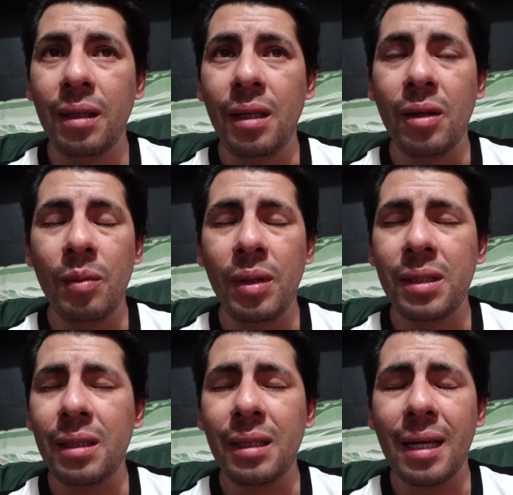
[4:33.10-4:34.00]
Y
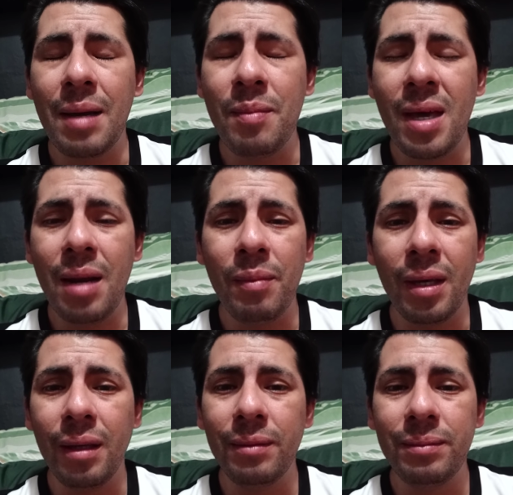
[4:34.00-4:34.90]
comiences a
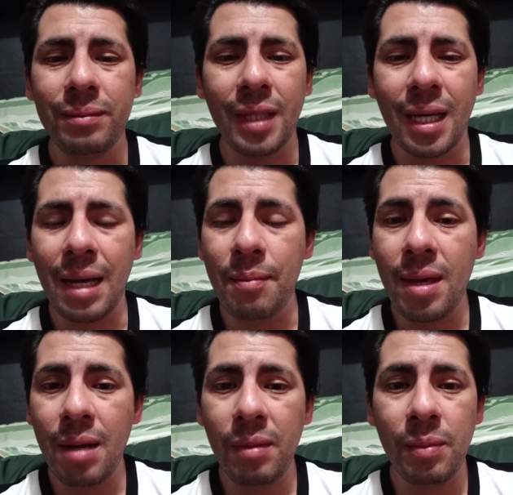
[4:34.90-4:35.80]
cambiarme, a
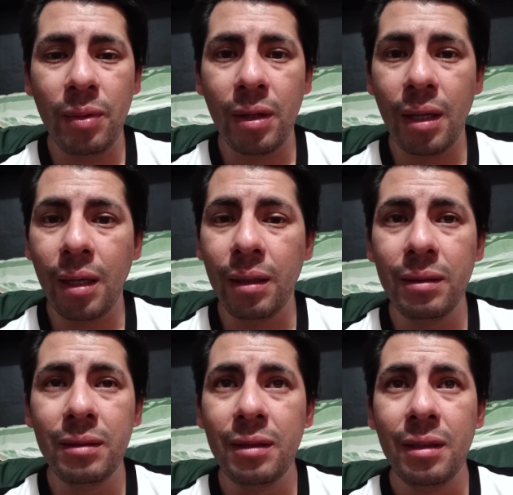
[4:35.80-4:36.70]
cambiarme porque
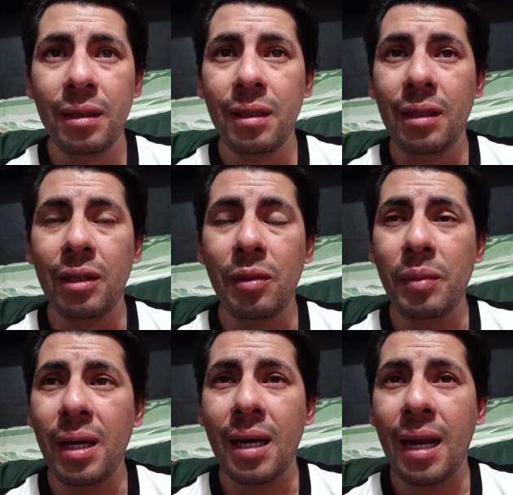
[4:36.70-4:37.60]
no
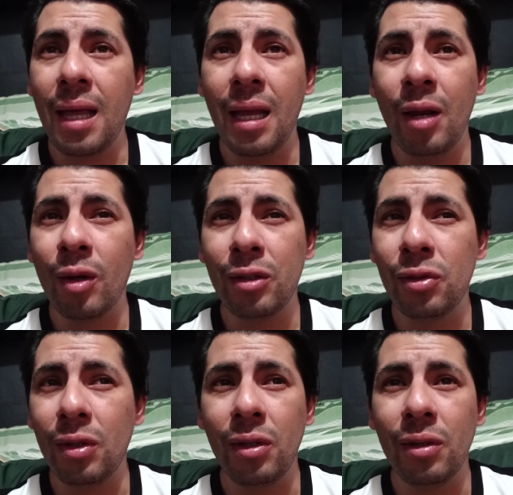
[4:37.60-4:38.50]
me agrada lo que
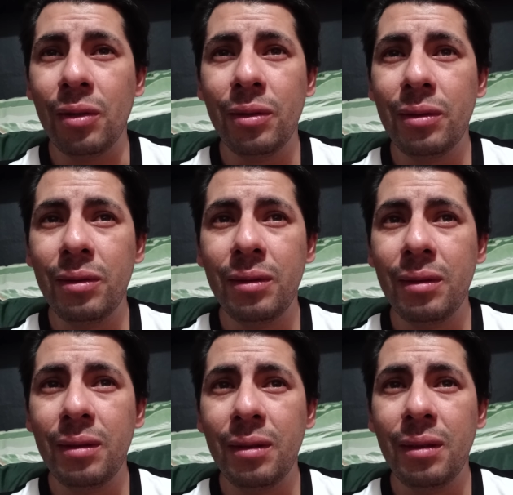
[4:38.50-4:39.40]
soy yo.
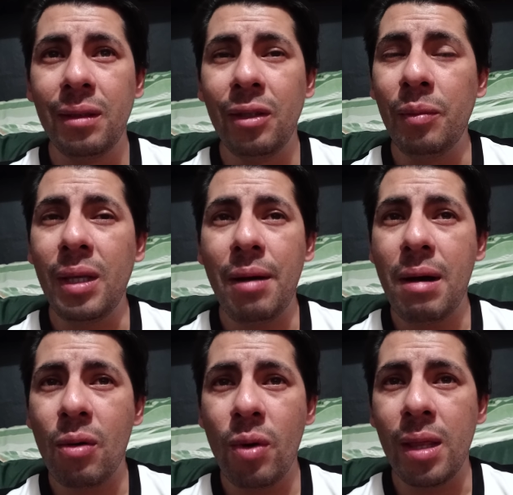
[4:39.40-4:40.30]
No me
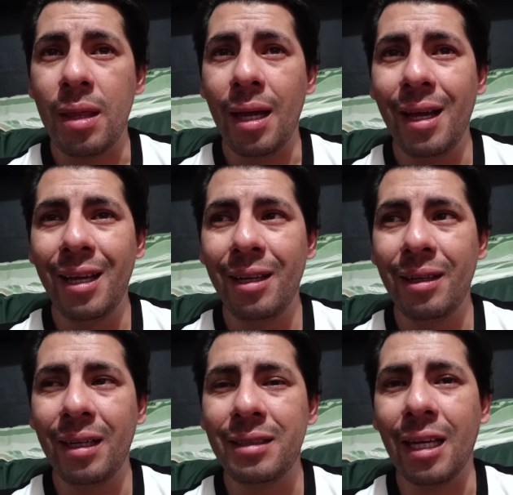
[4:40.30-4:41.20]
daba cuenta
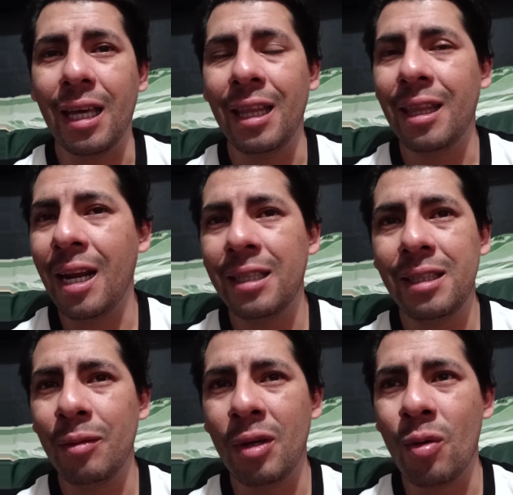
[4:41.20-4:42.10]
hasta que
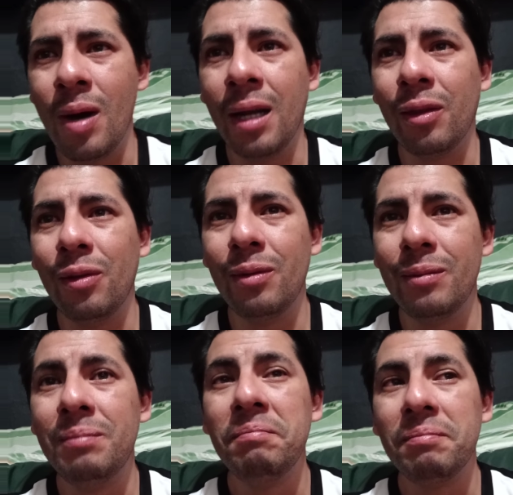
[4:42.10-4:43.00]
entraste a mi cuarto
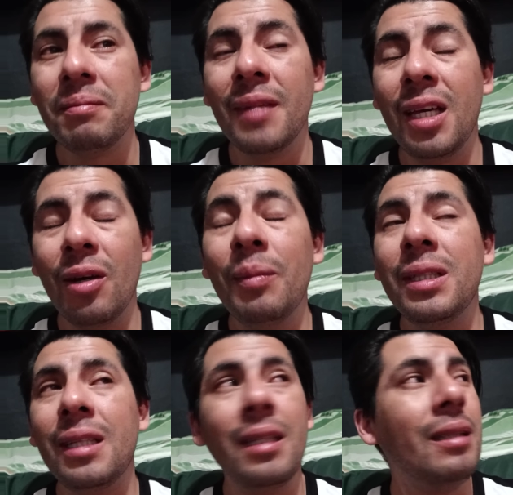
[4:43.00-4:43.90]
y
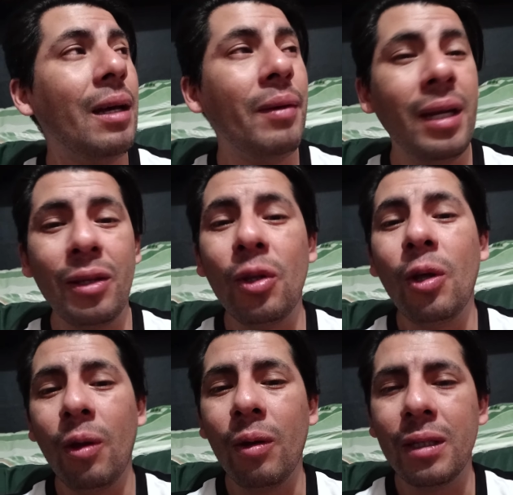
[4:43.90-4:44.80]
comenzaste a ver
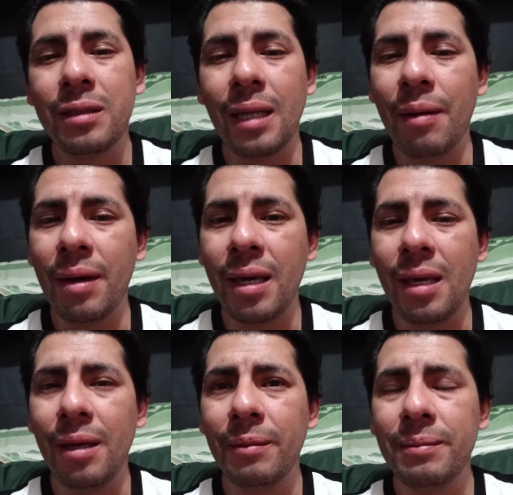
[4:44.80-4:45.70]
todo lo que estaba
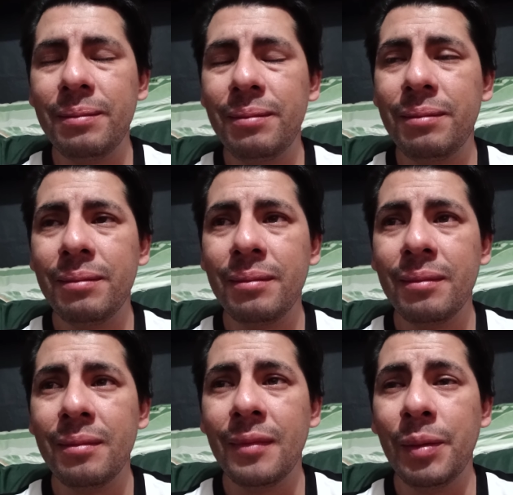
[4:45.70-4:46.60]
ahí.
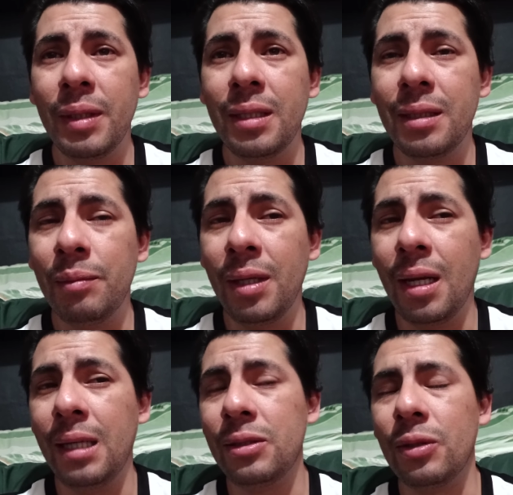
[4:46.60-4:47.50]
Y me dijiste,
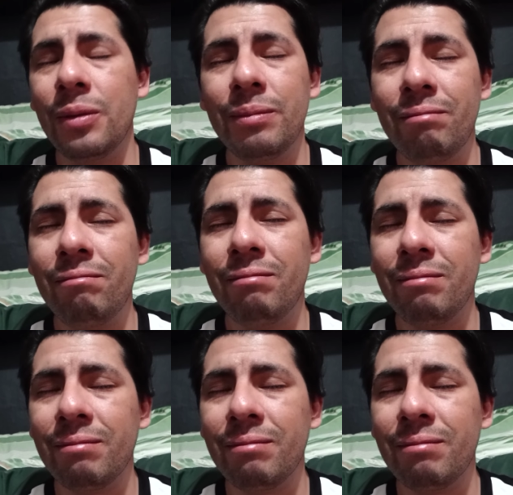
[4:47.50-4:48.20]
mira esto. Mm.